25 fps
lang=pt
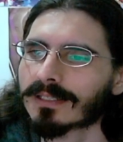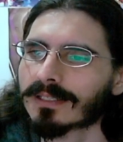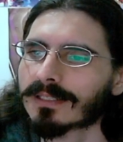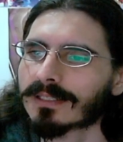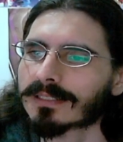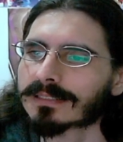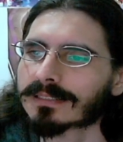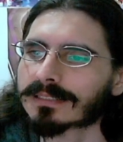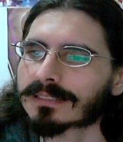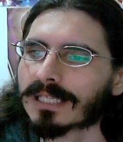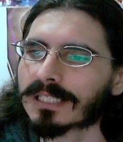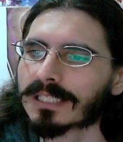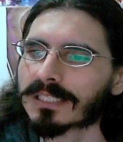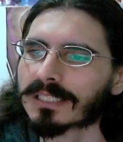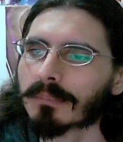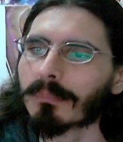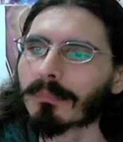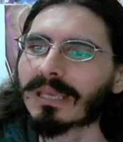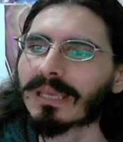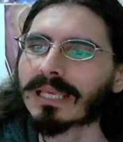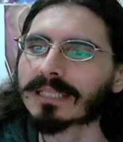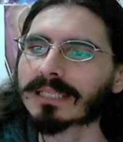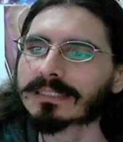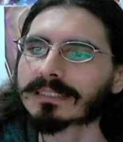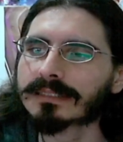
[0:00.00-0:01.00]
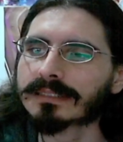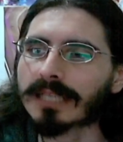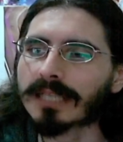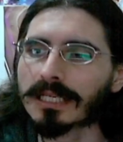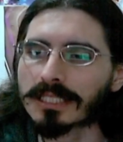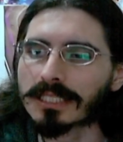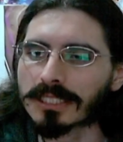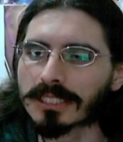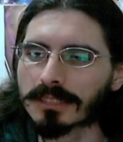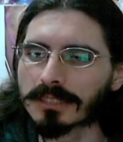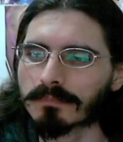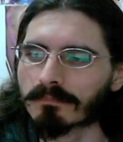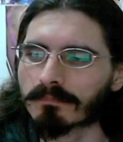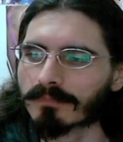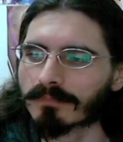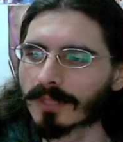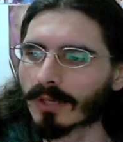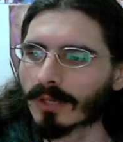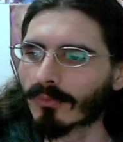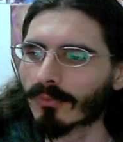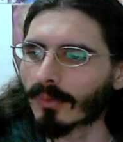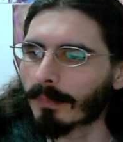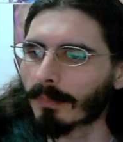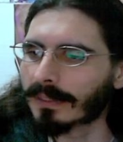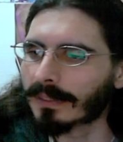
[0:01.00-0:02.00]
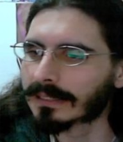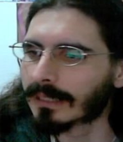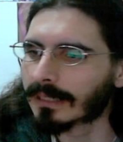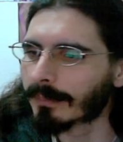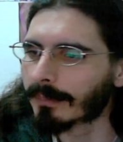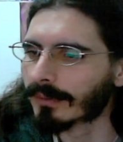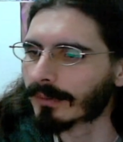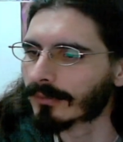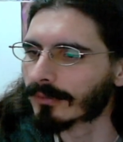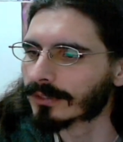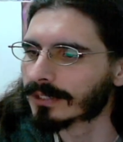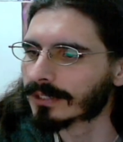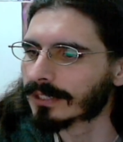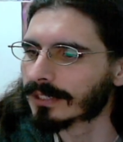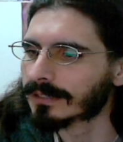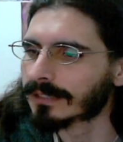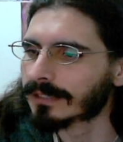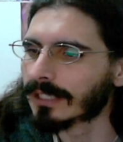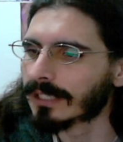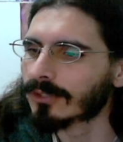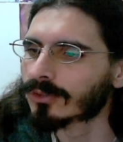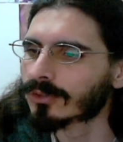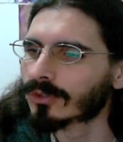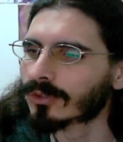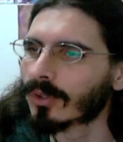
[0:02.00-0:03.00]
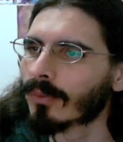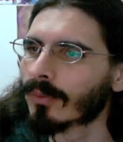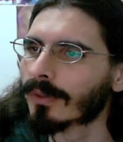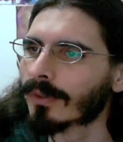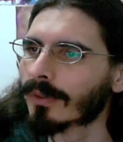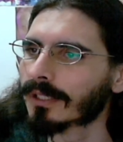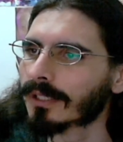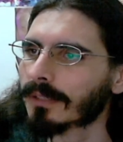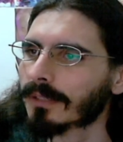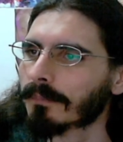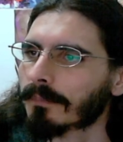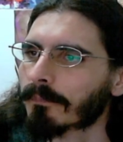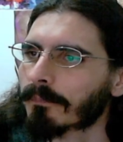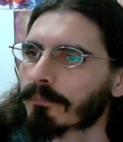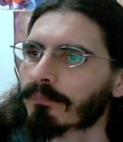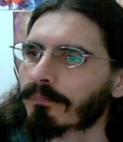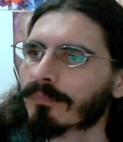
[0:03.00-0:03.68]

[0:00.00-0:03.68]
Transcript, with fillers: 767. Eu vou passar para vocês sem som aqui